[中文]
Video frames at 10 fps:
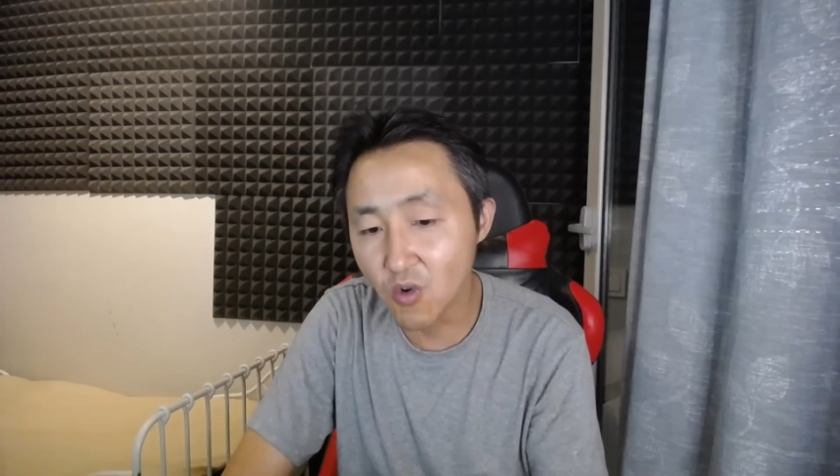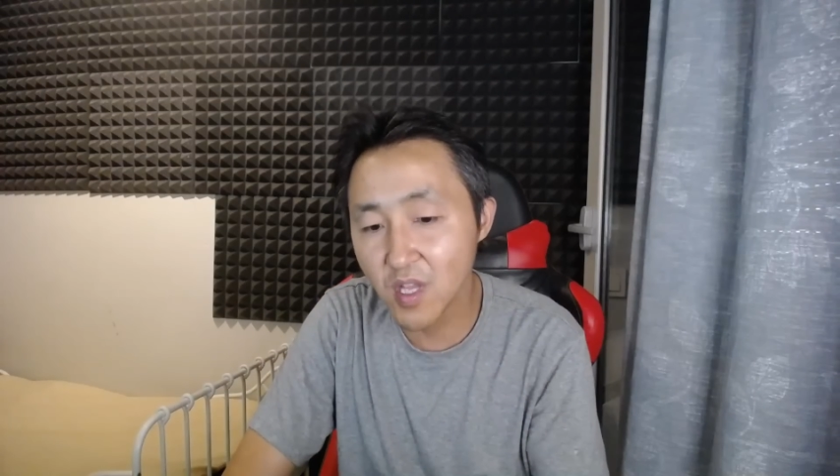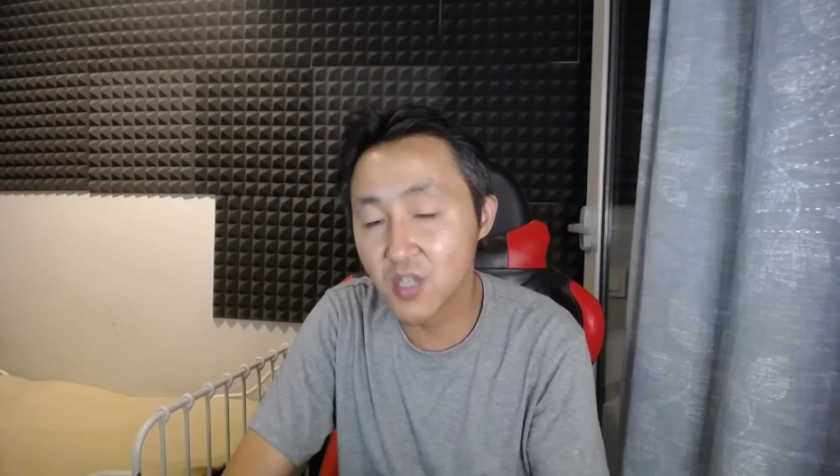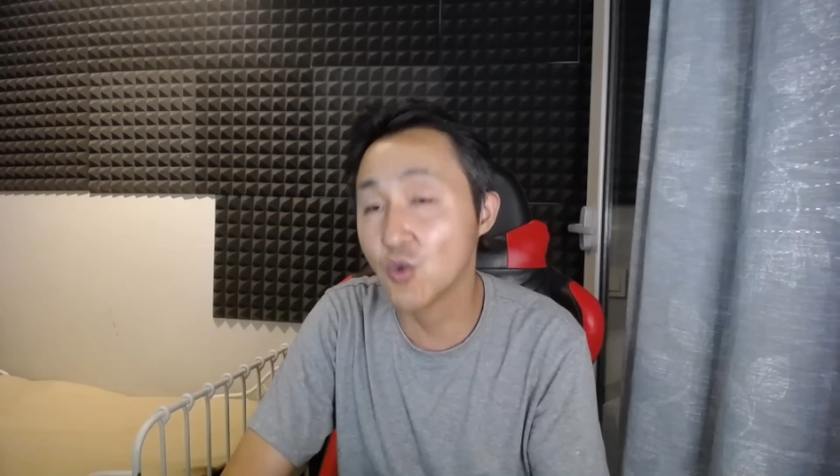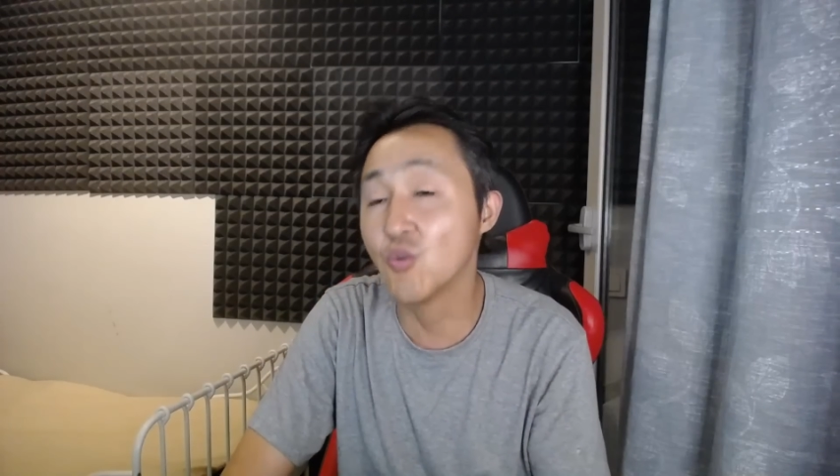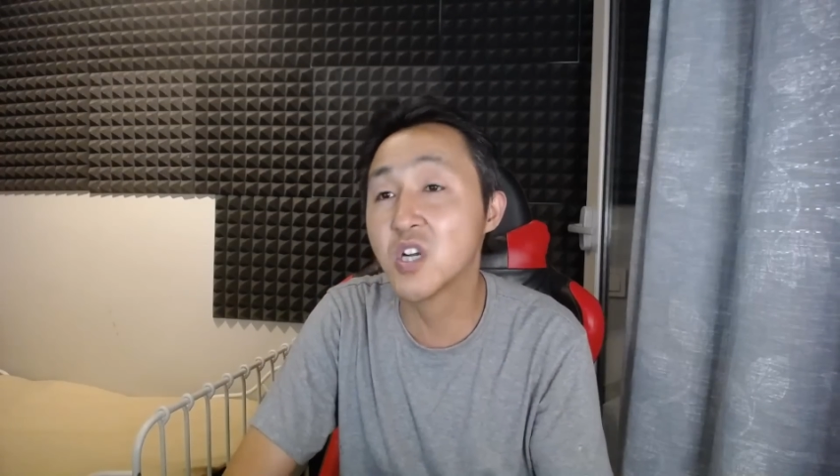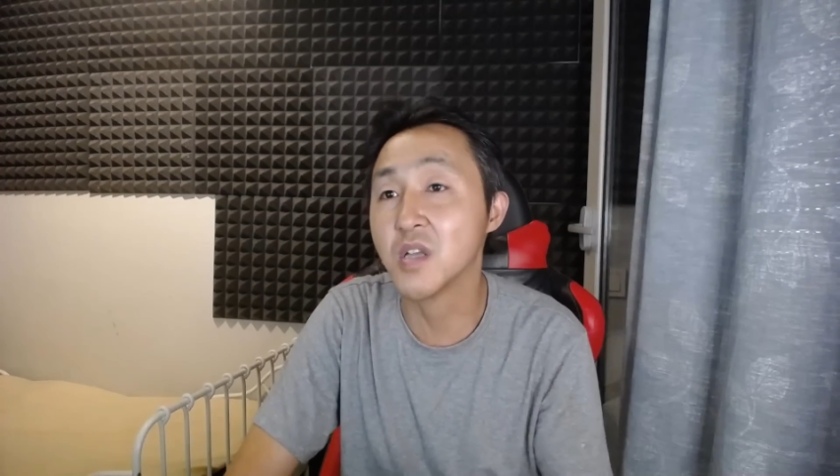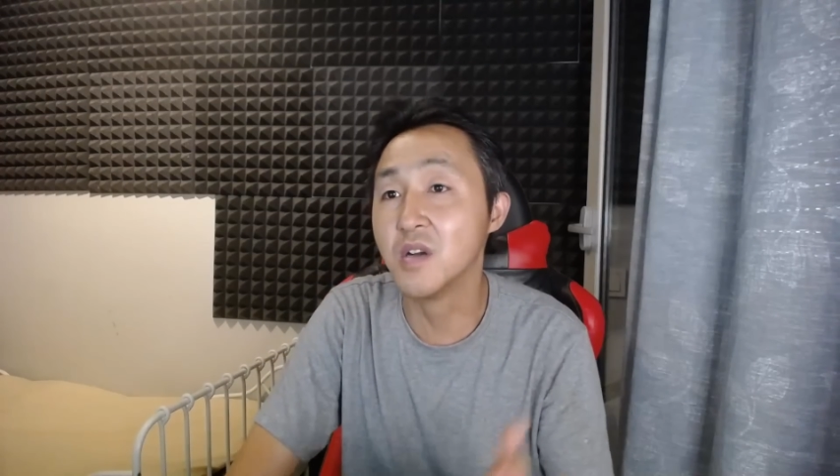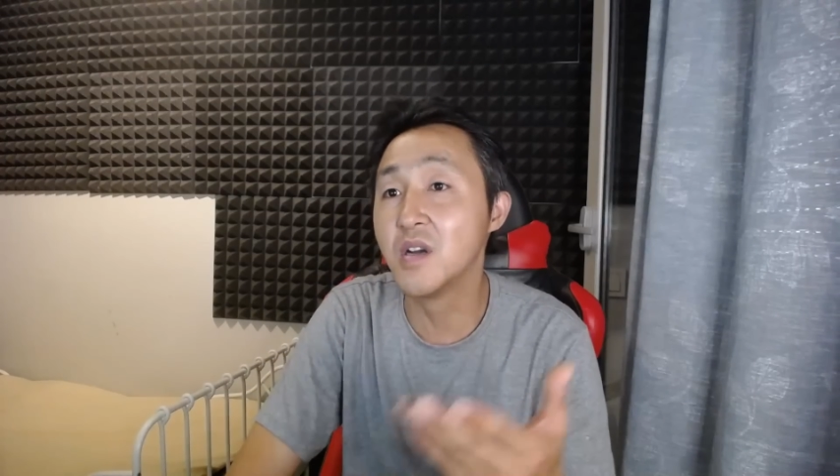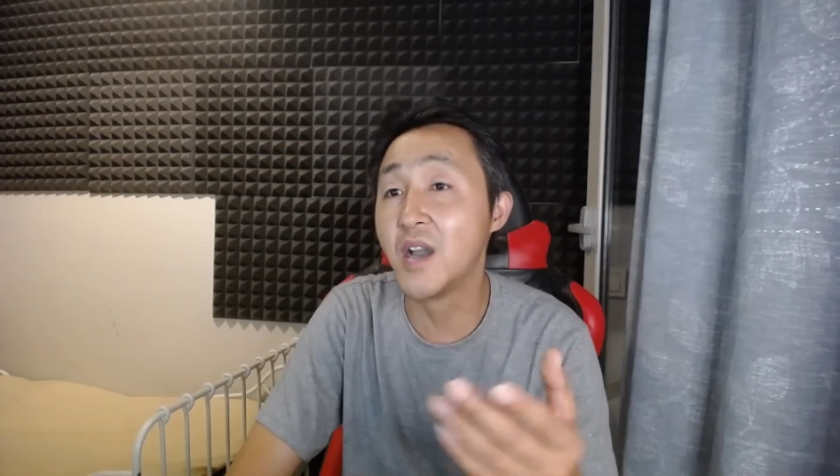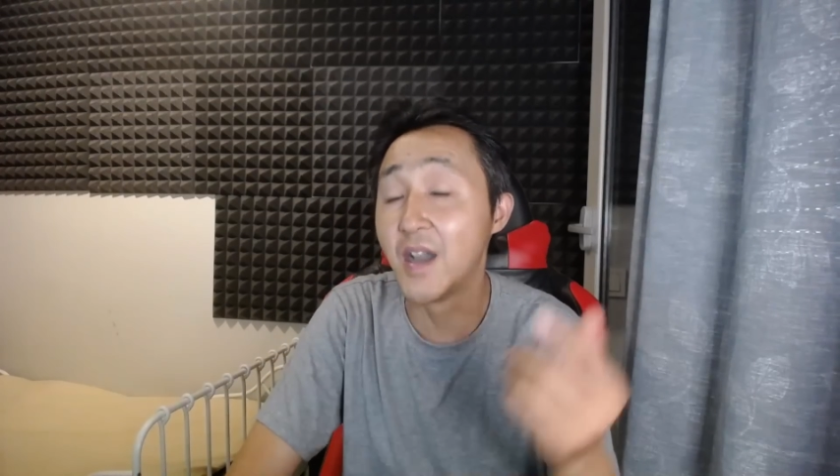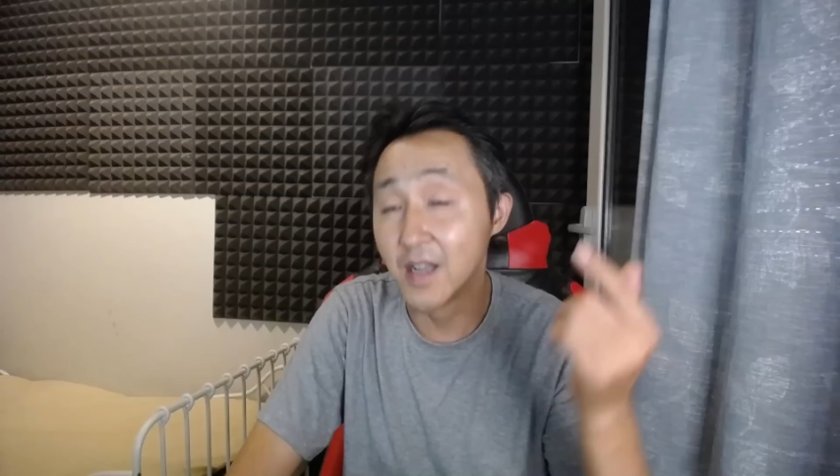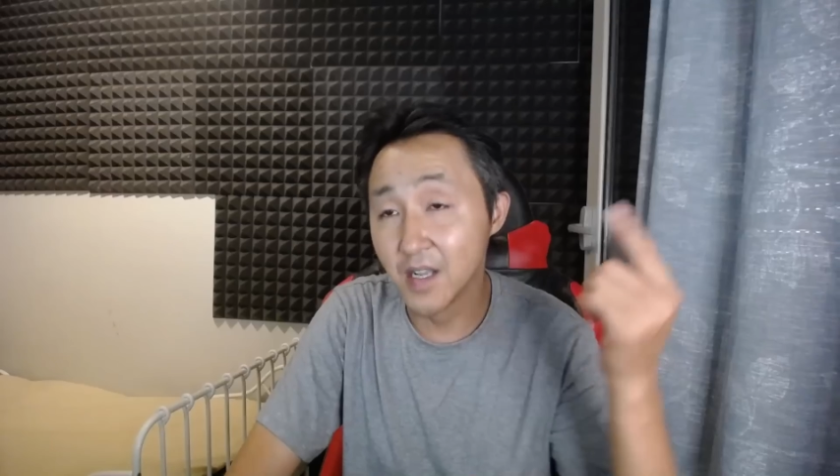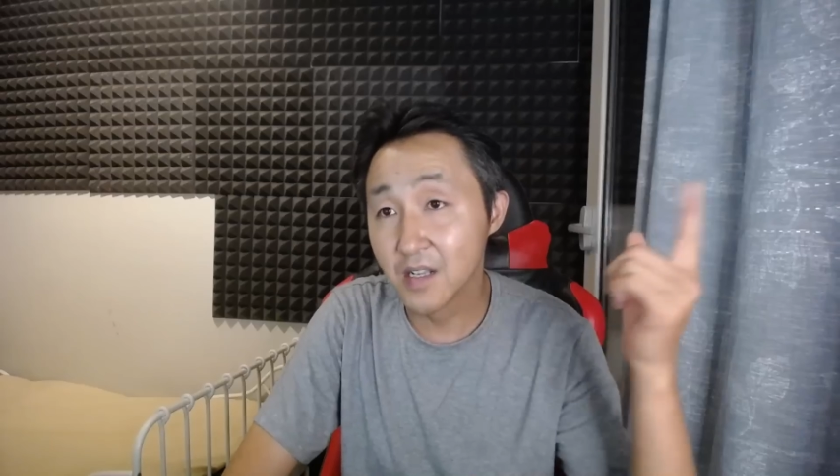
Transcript: 后呢，有可能啊，